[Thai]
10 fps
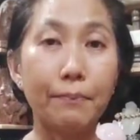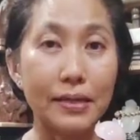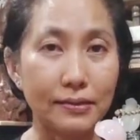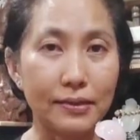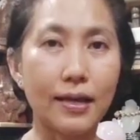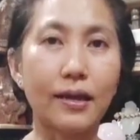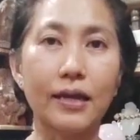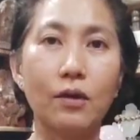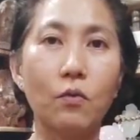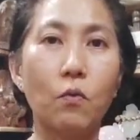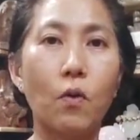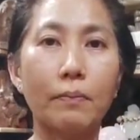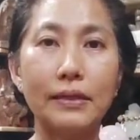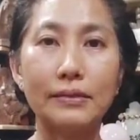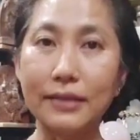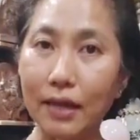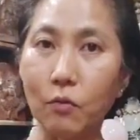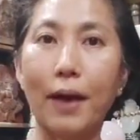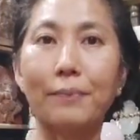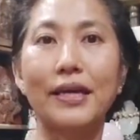มีเสียงในหัว มีเสียง
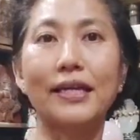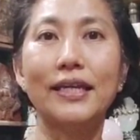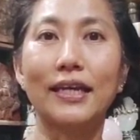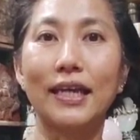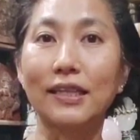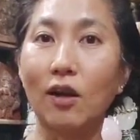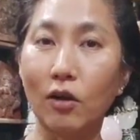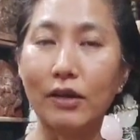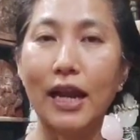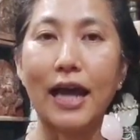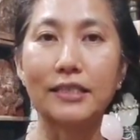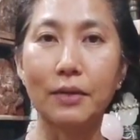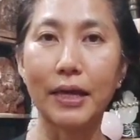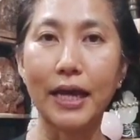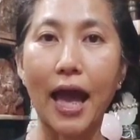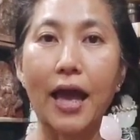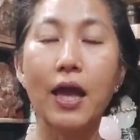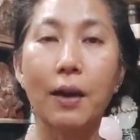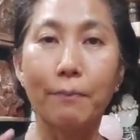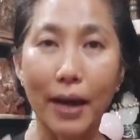ความคิดอย่างนี้ตลอดเวลาใช่ไหมคะ
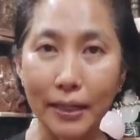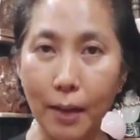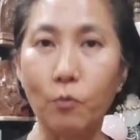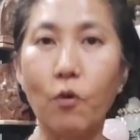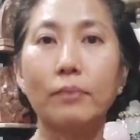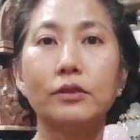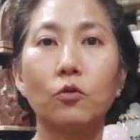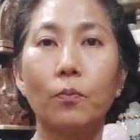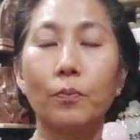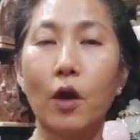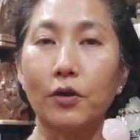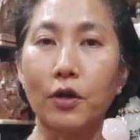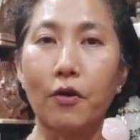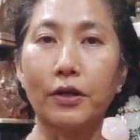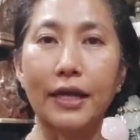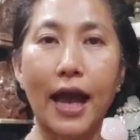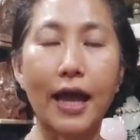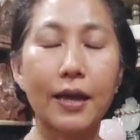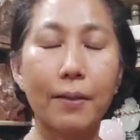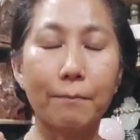มาทำความสงบก่อนนอนค่ะ
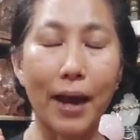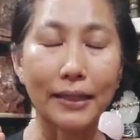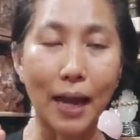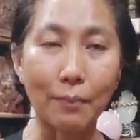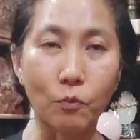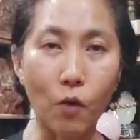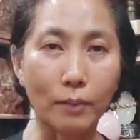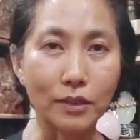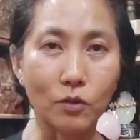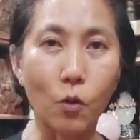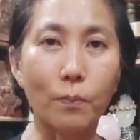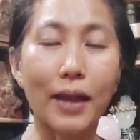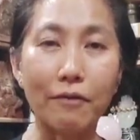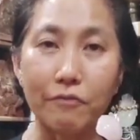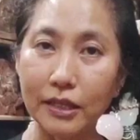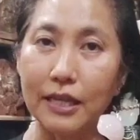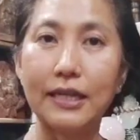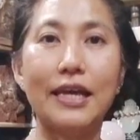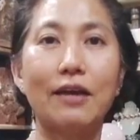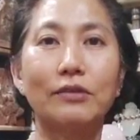มาทำความสงบและวิธี
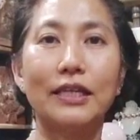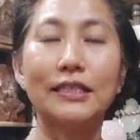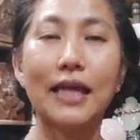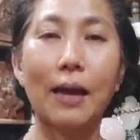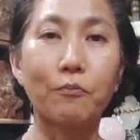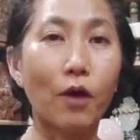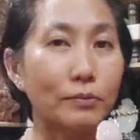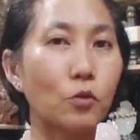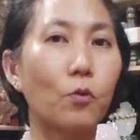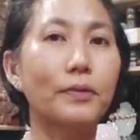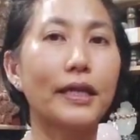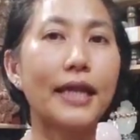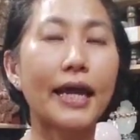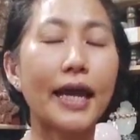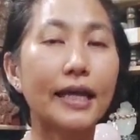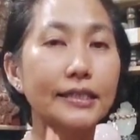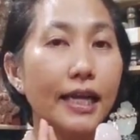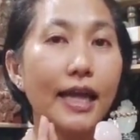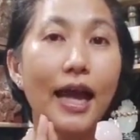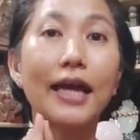เดียวที่จะทำความสงบนั้นได้ อา
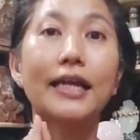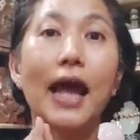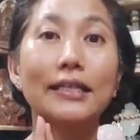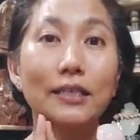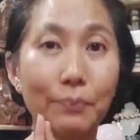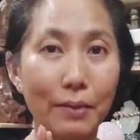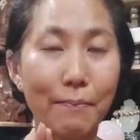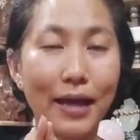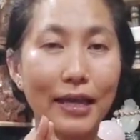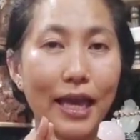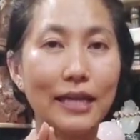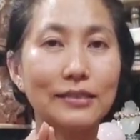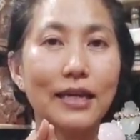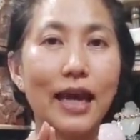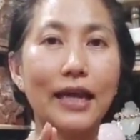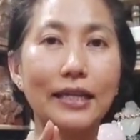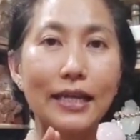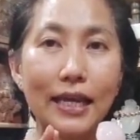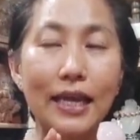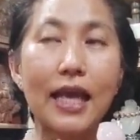เช่น อ่าน อาจจะมีบางเคสนะคะ
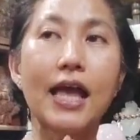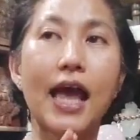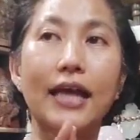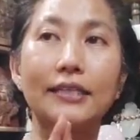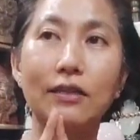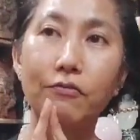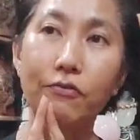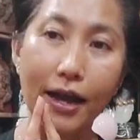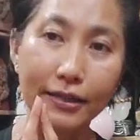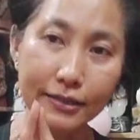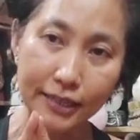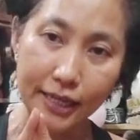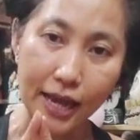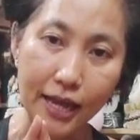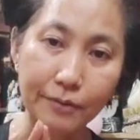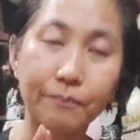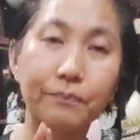ที่อาจจะฟังเสียง